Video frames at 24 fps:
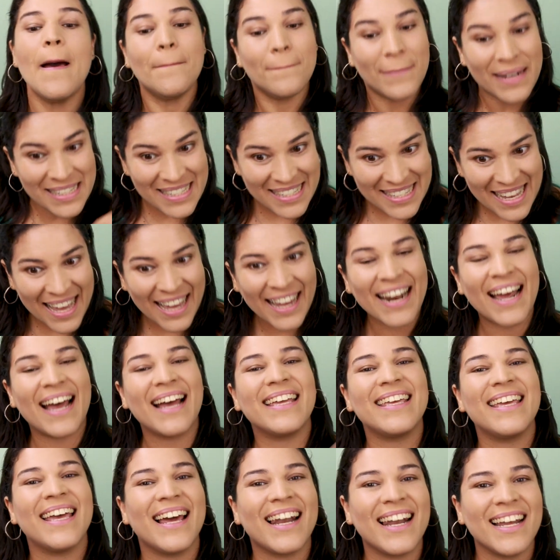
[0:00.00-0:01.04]
mas será
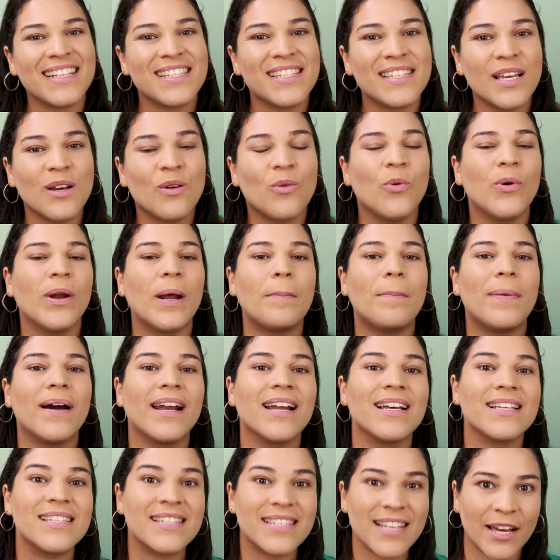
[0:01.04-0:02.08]
que ela é segura
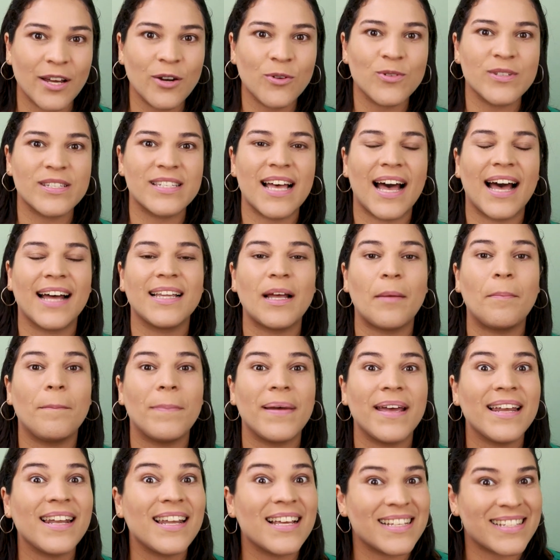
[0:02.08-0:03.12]
para ser usada
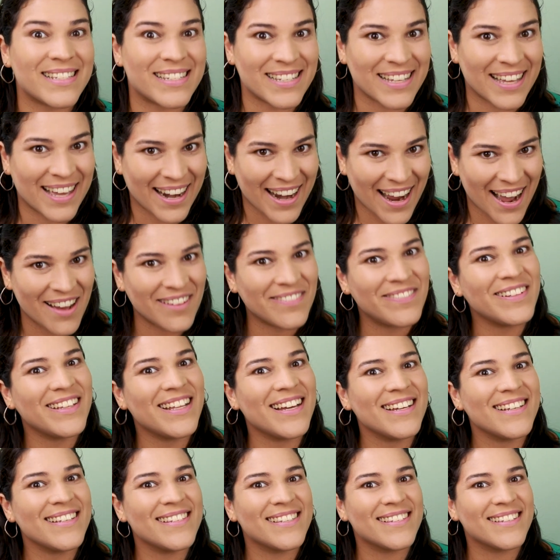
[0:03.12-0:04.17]
pelas
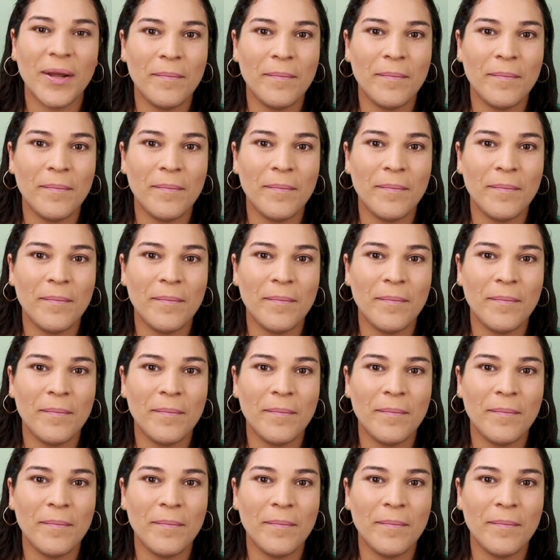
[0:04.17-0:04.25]
grávidas?